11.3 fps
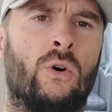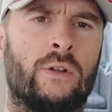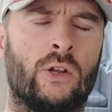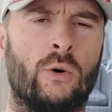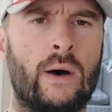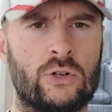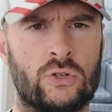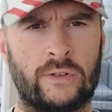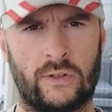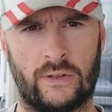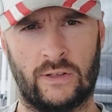Und dann nochmal ein
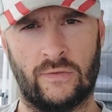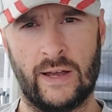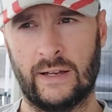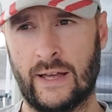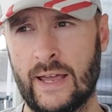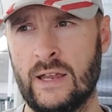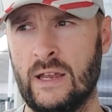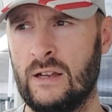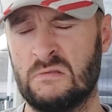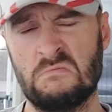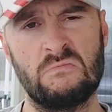Schuss aus der zweiten
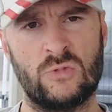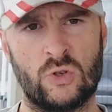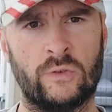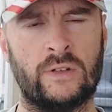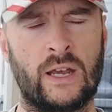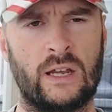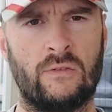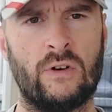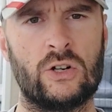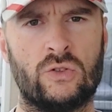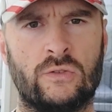Reihe.
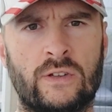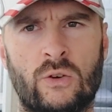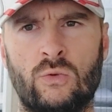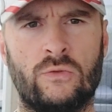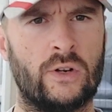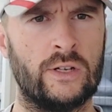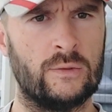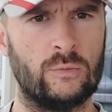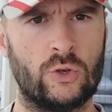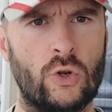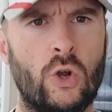Schusstechnik war schon sehr gut von
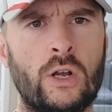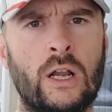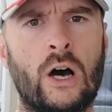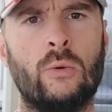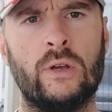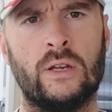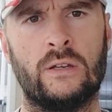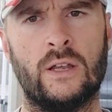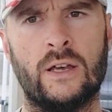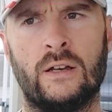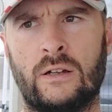diesem Knöll, glaube ich.
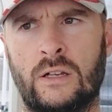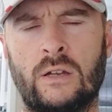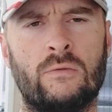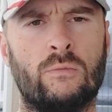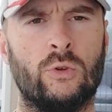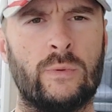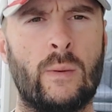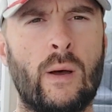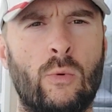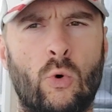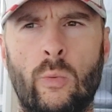Der, den muss man
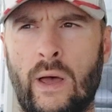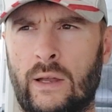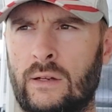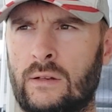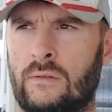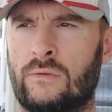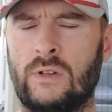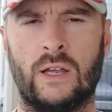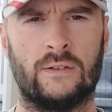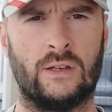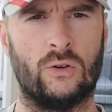mal beobachten, wie
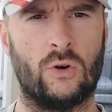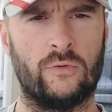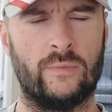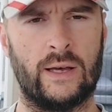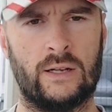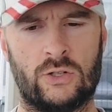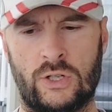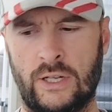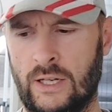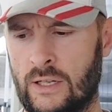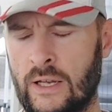der sich in Offenbach da
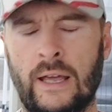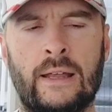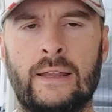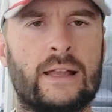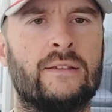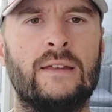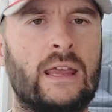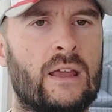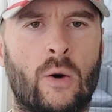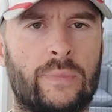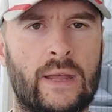schlägt. Jetzt
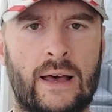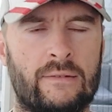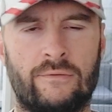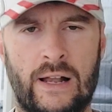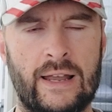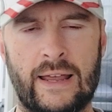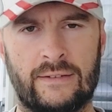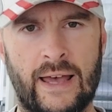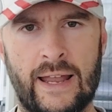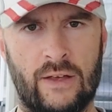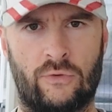nicht, ob der, weil der
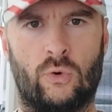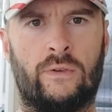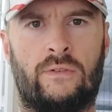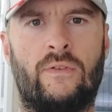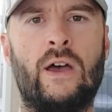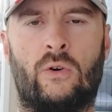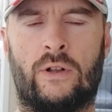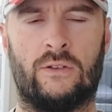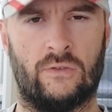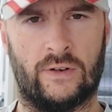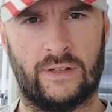jetzt einer für uns wäre
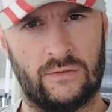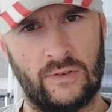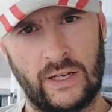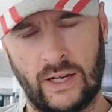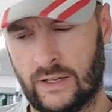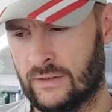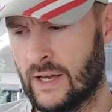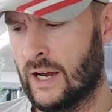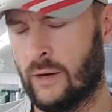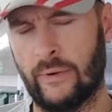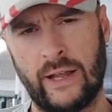oder sowas. Das will ich gar nicht
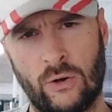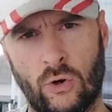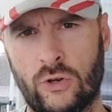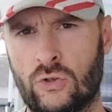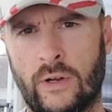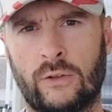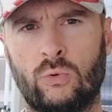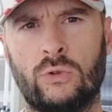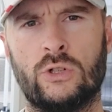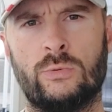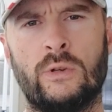sagen. Aber der hat heute schon ganz
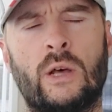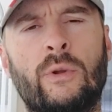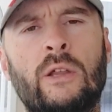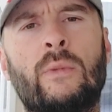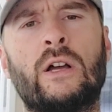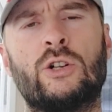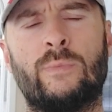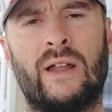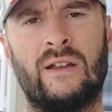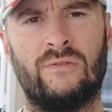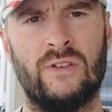gut gespielt. Da bin ich mal
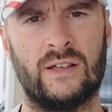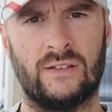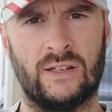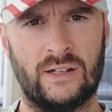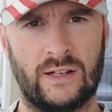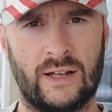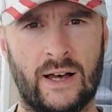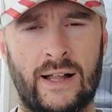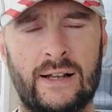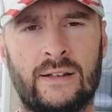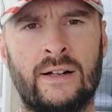gespannt, wie er sich denn
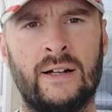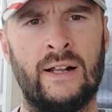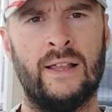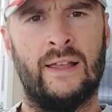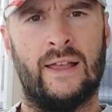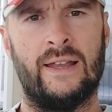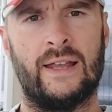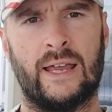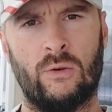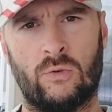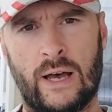da halt in
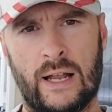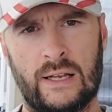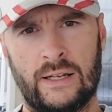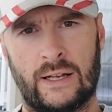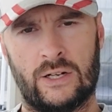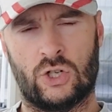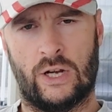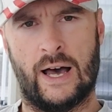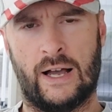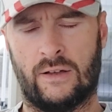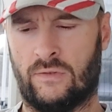der Regionalliga denn
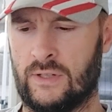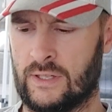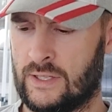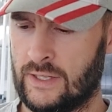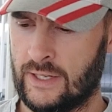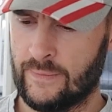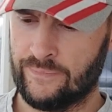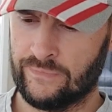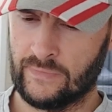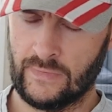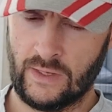schlagen wird.
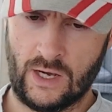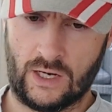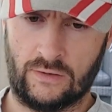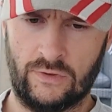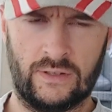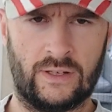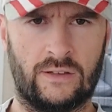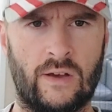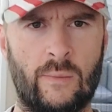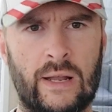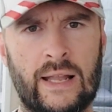Ähm, ja, wie gesagt,
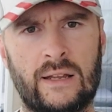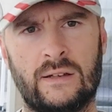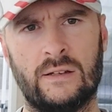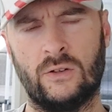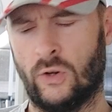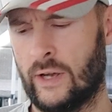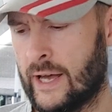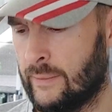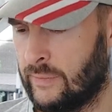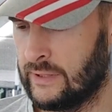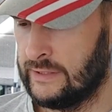zweimal Latte, Glück
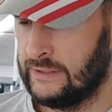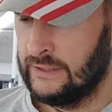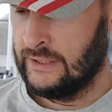gehabt.